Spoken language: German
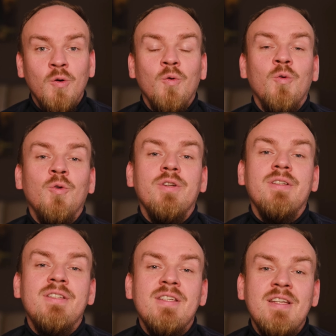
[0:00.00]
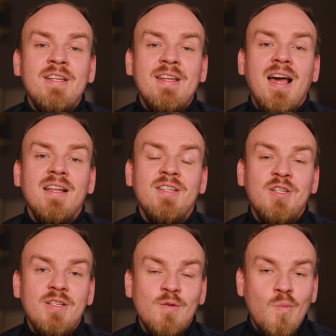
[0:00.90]
und der
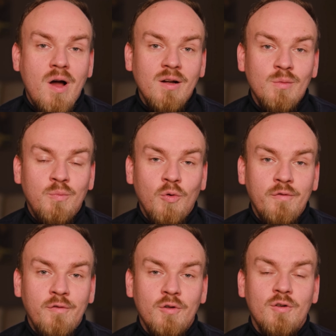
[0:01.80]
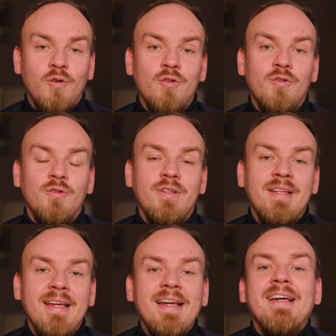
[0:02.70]
hat diese Marke Beaufort London
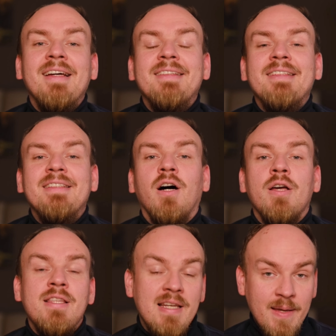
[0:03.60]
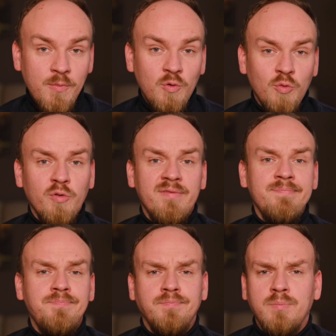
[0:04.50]
ja, ins Leben
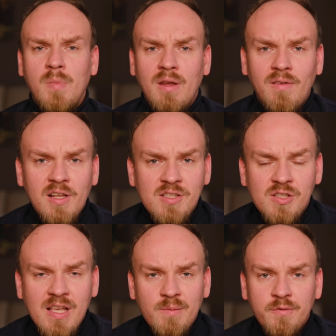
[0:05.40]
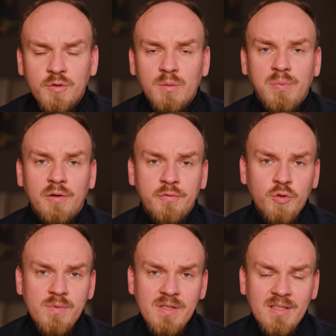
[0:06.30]
gerufen, weil er sich selber für
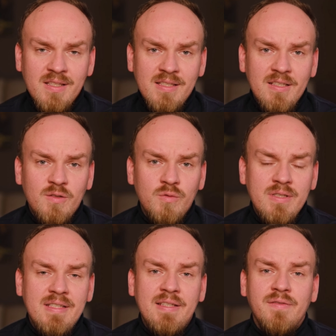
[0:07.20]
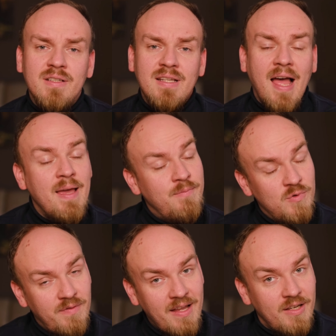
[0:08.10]
Parfüms interessiert und die vertreiben,
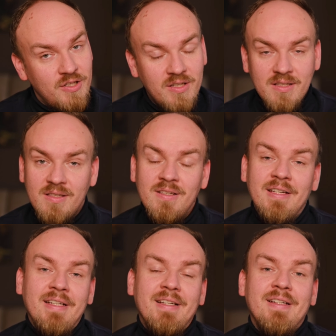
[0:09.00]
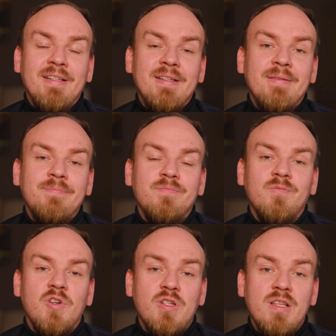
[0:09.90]
soweit ich das äh,
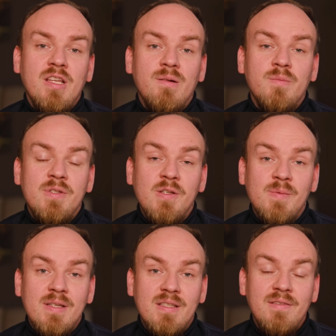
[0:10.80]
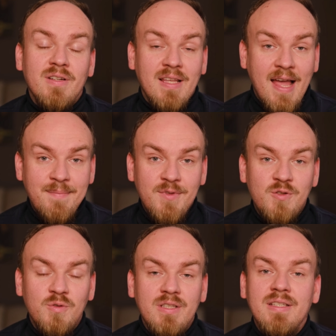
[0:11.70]
ähm, verstanden habe, beziehungsweise die vertreiben
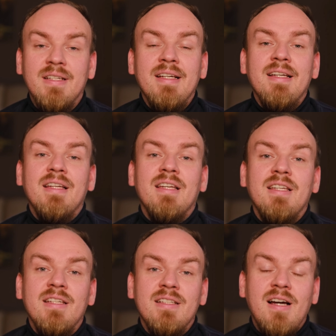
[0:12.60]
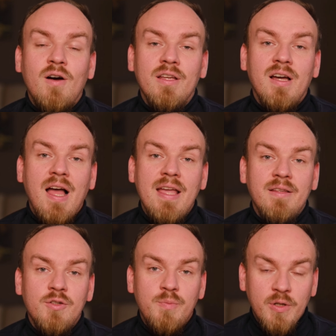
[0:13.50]
nicht nur, die kreieren auch ihre
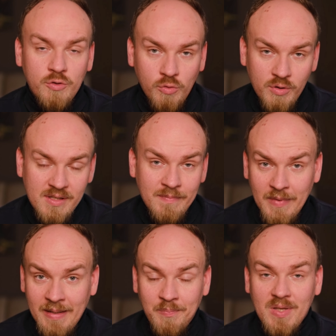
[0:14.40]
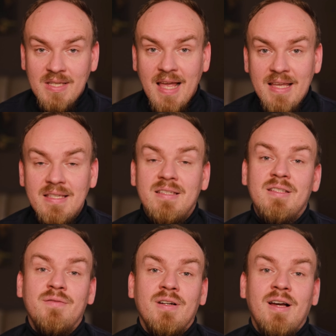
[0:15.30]
eigenen Spirituosen. Das
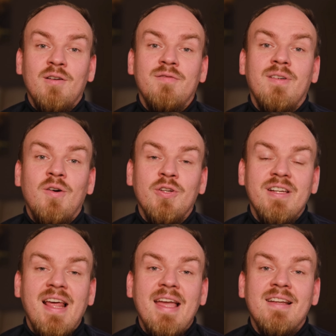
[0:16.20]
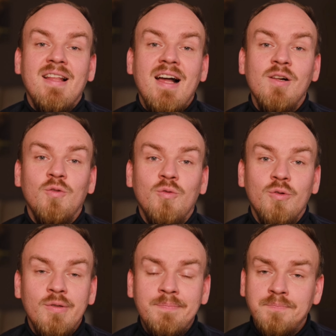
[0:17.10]
heißt, die verkaufen auch ihren eigenen
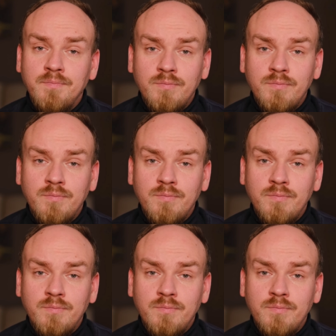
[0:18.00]
Alkohol